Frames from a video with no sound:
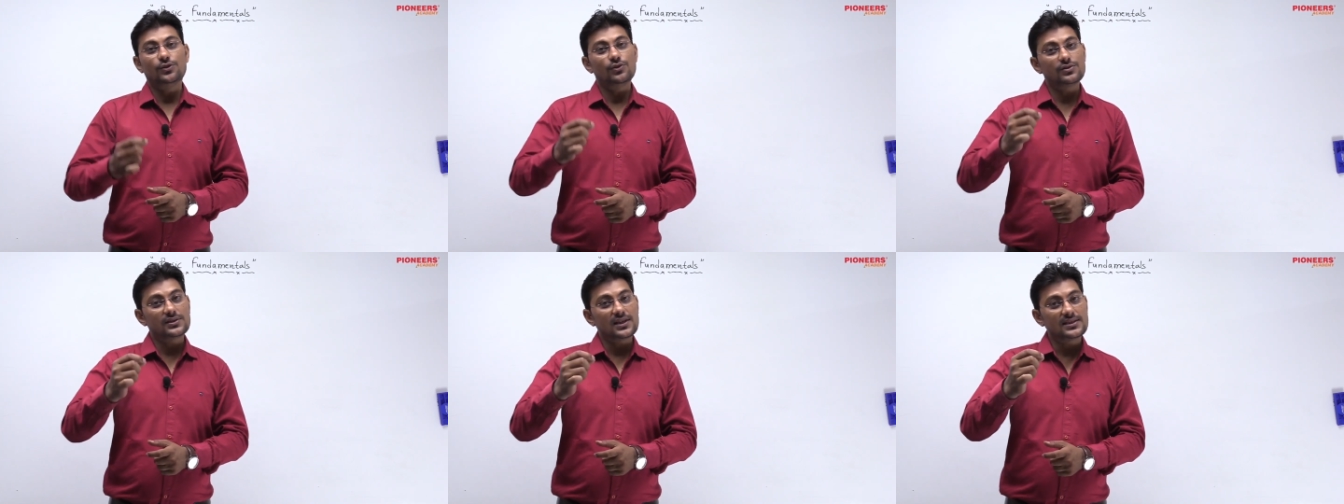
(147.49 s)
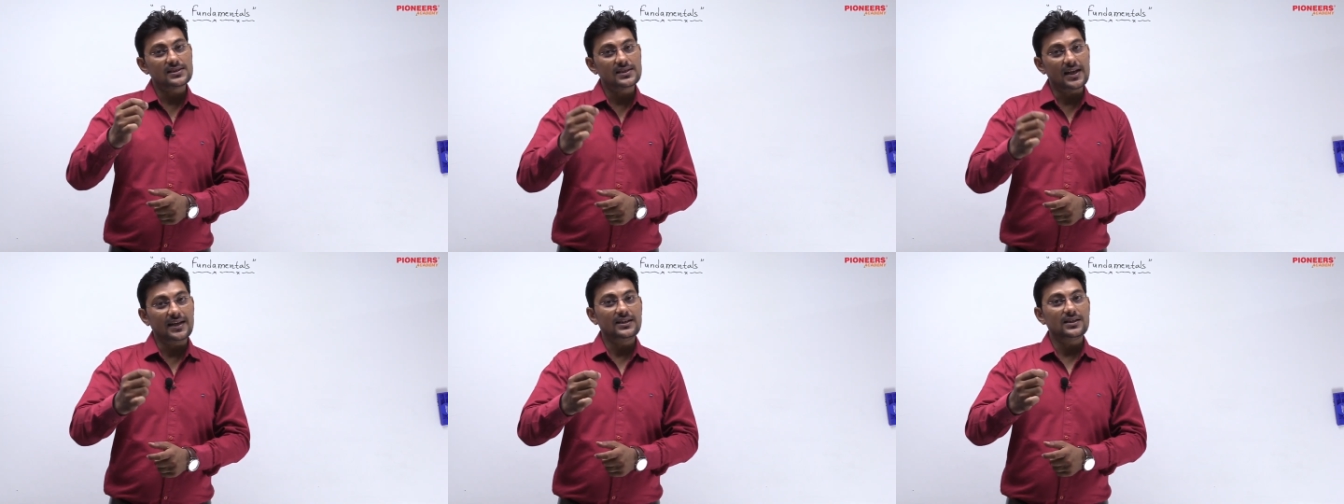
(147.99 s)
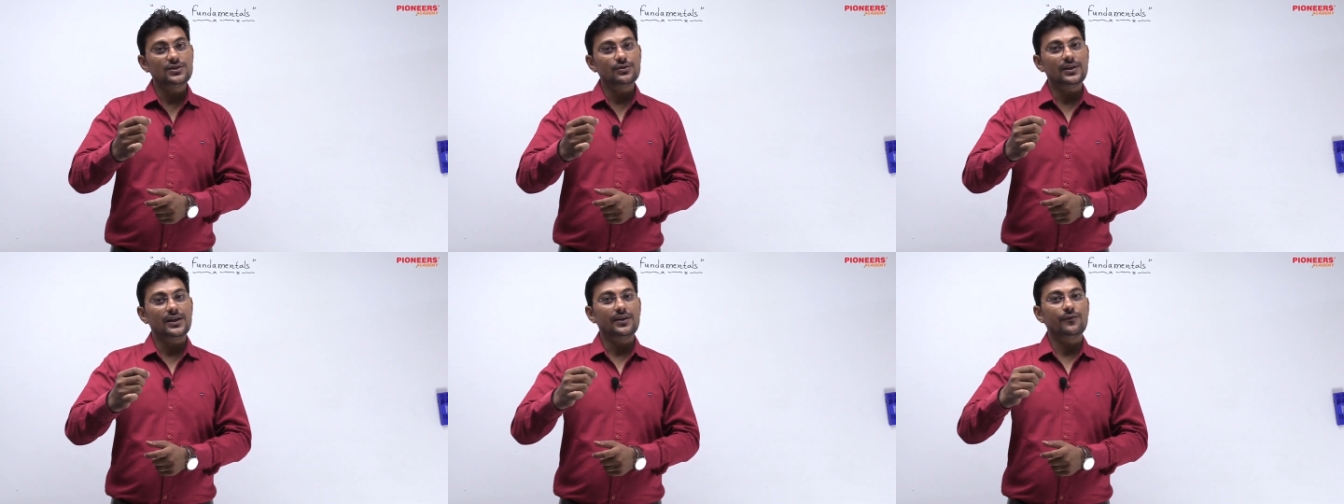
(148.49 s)
तो उसका सेंटर जो
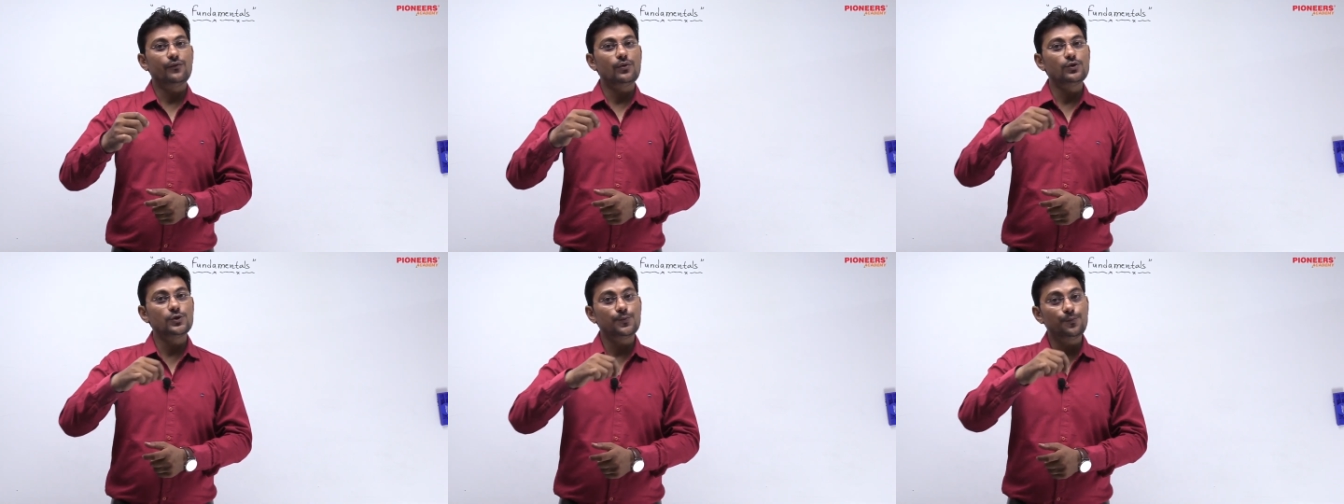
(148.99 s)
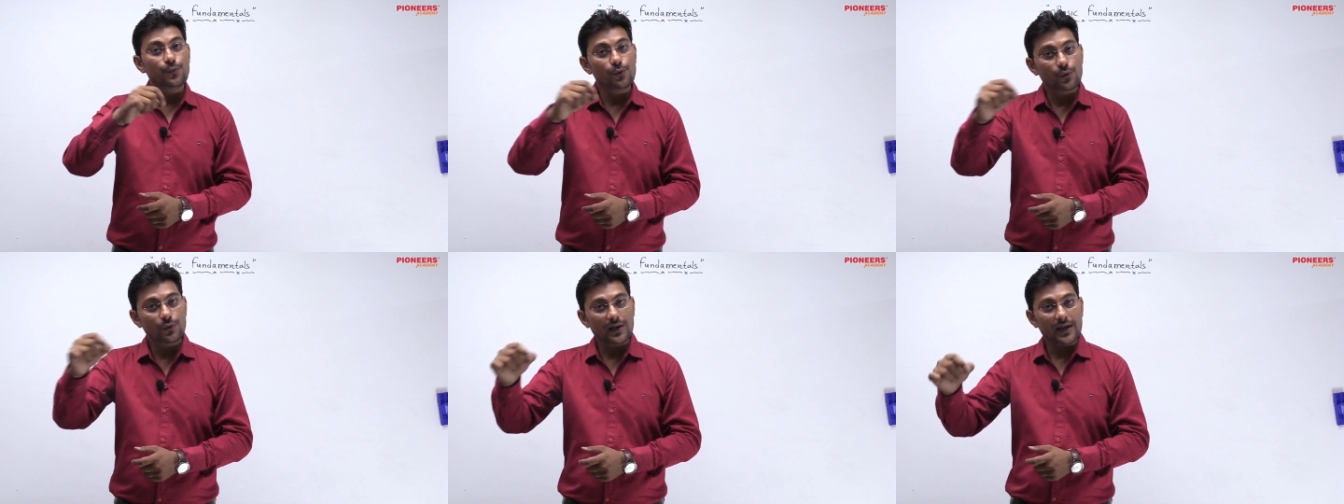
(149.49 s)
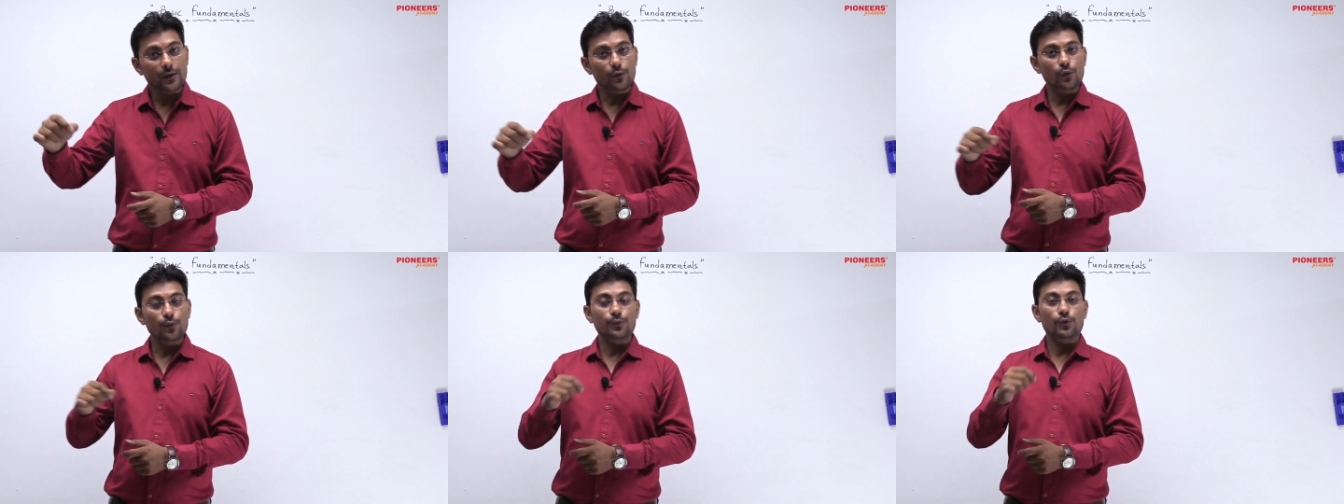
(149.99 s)
है वो उस पूरे
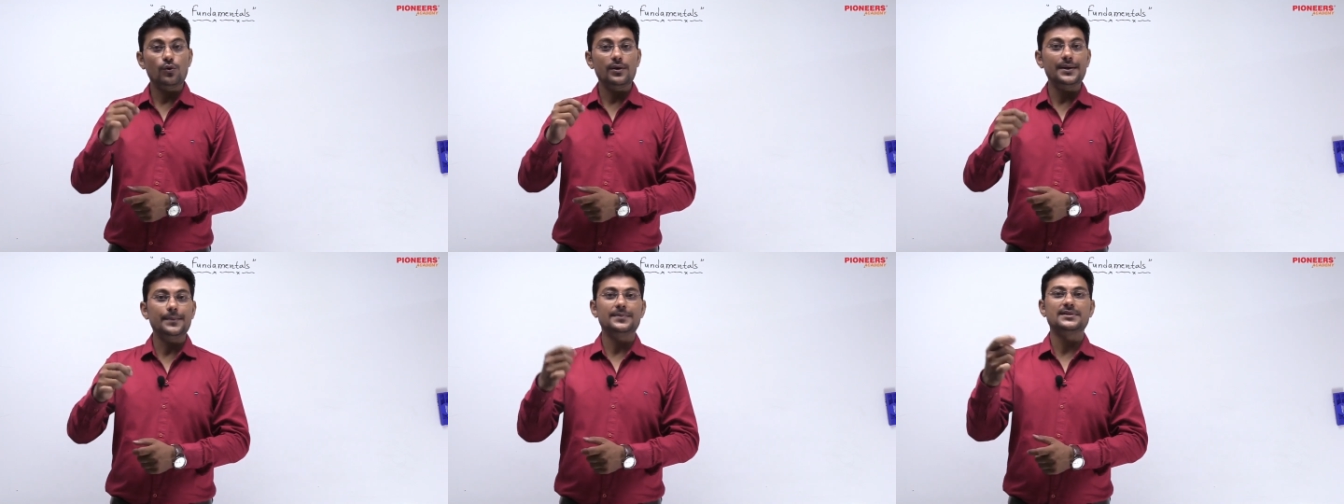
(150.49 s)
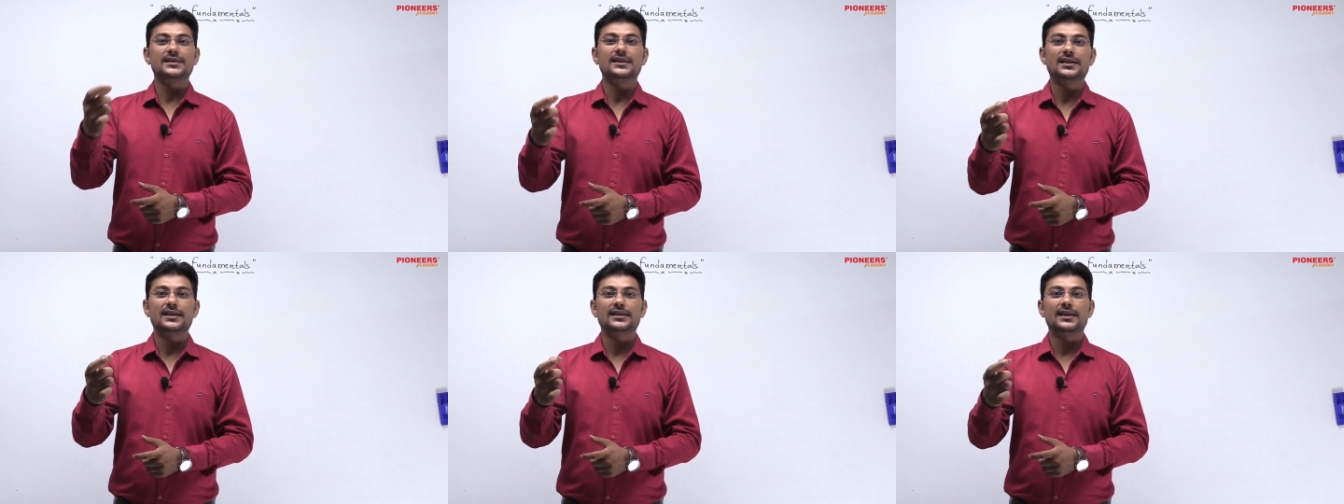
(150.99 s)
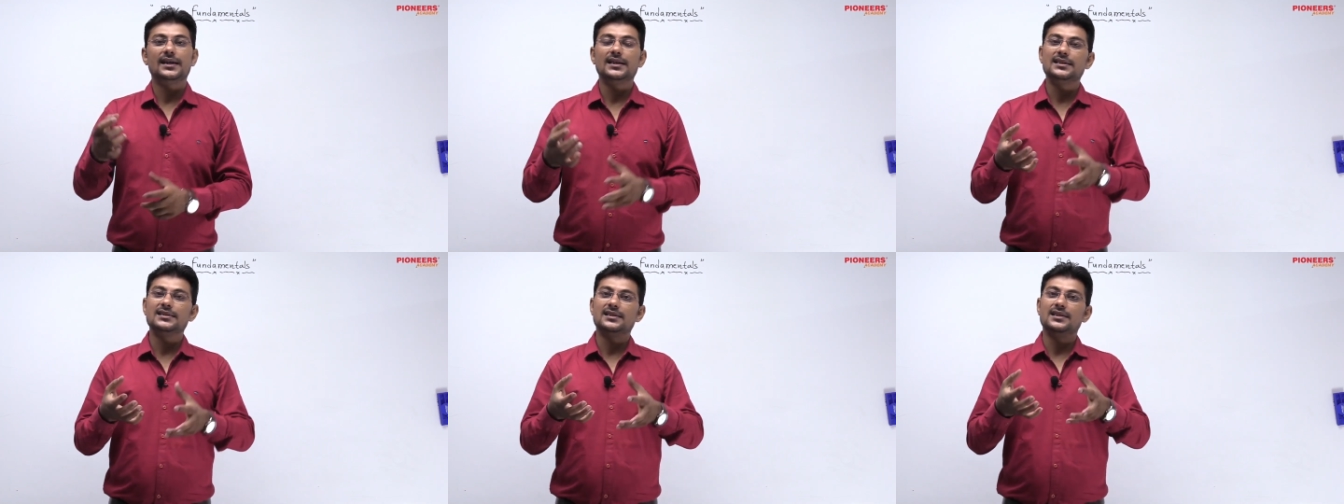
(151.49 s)
ग्रुप को रिप्रेजेंट करता है
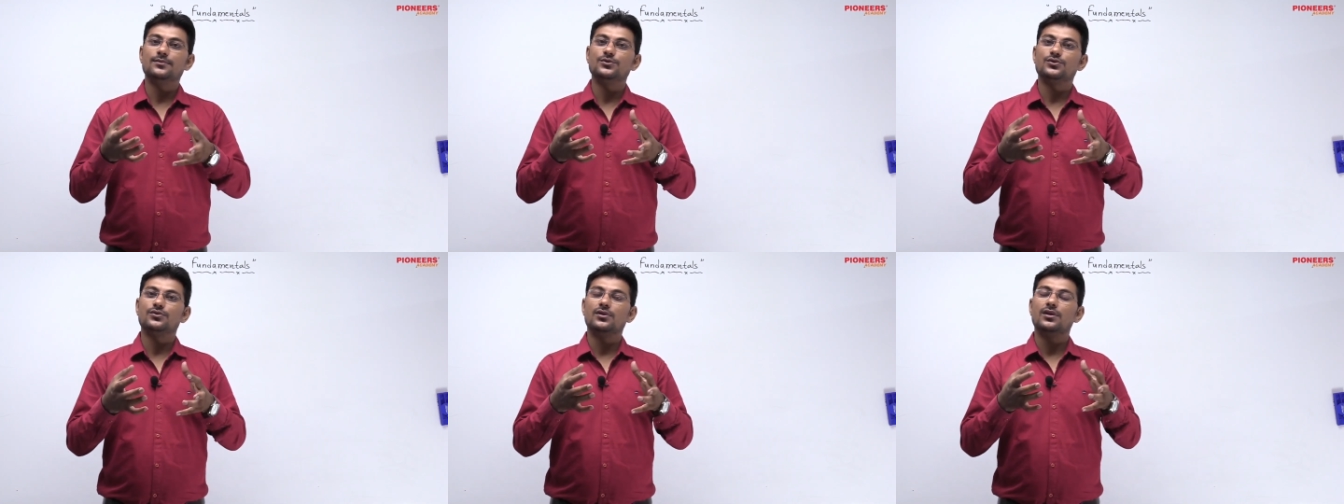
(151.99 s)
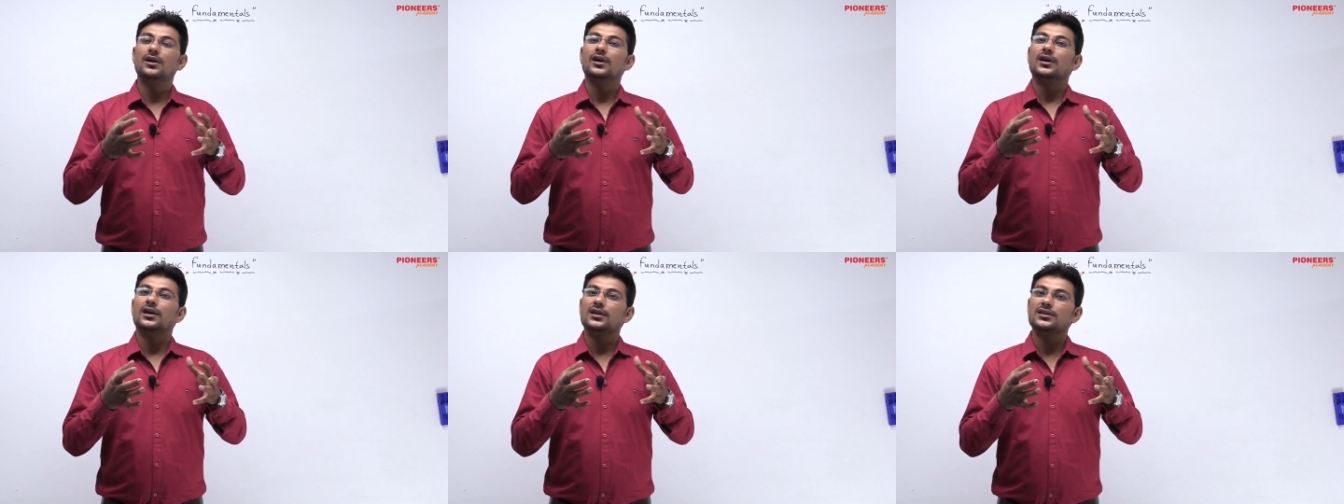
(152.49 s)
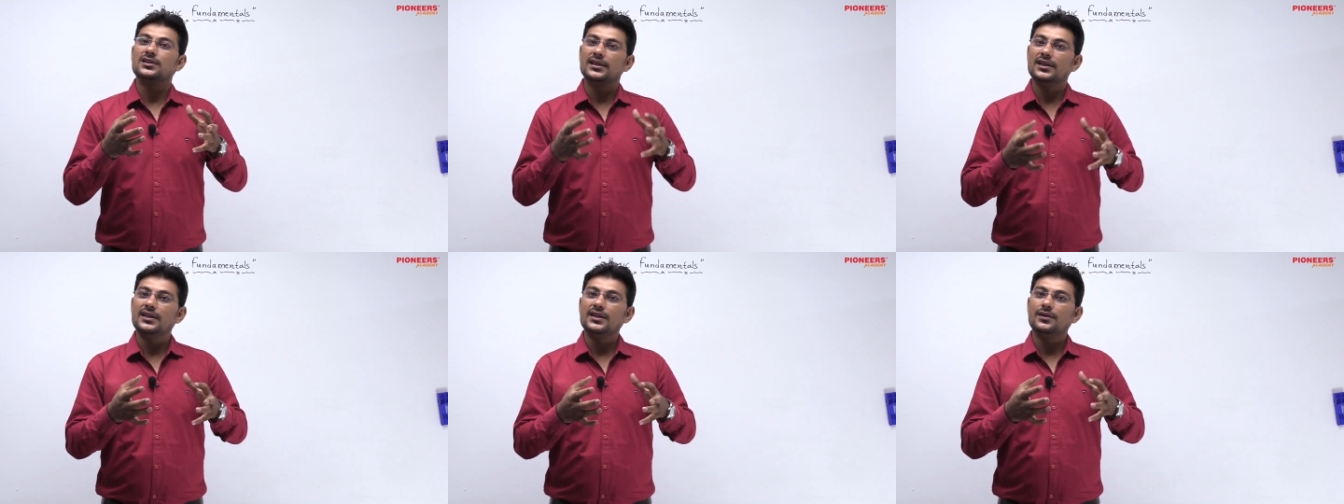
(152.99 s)
इसलिए हम उसको
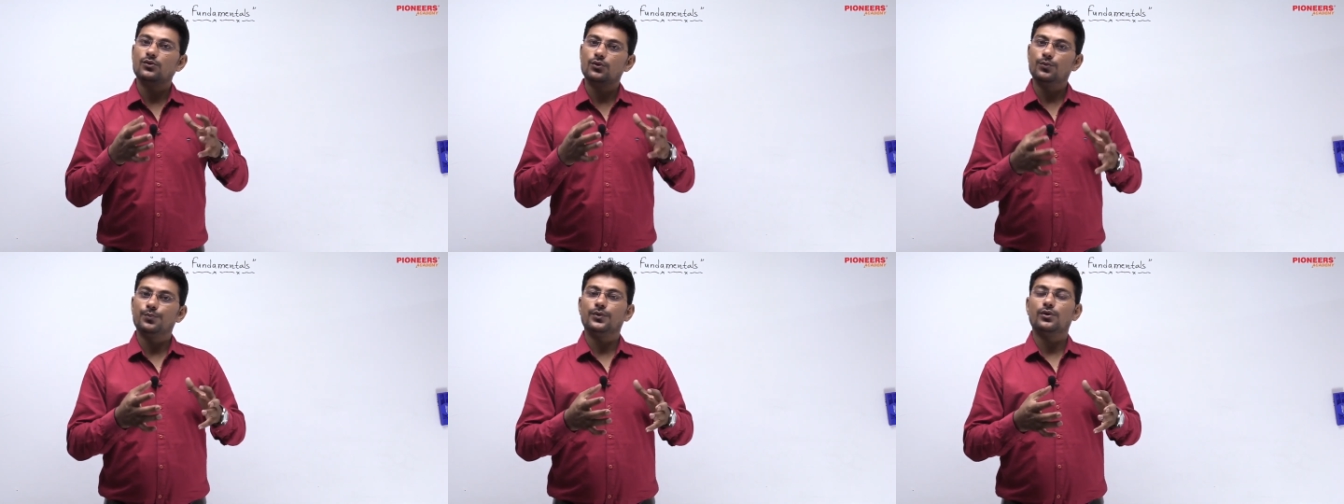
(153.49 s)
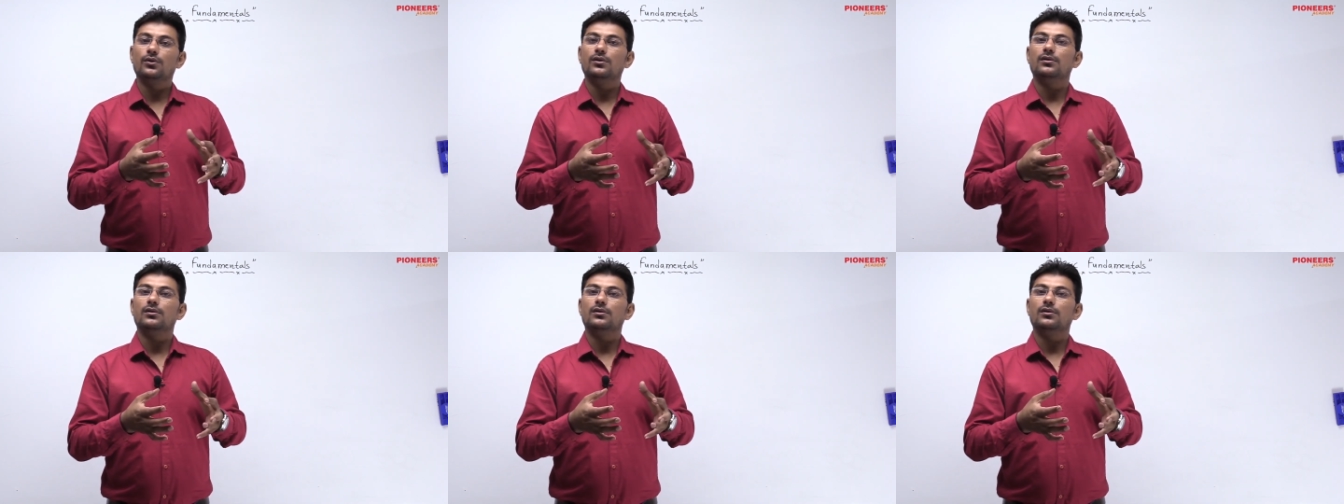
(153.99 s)
जनरली ग्रुप को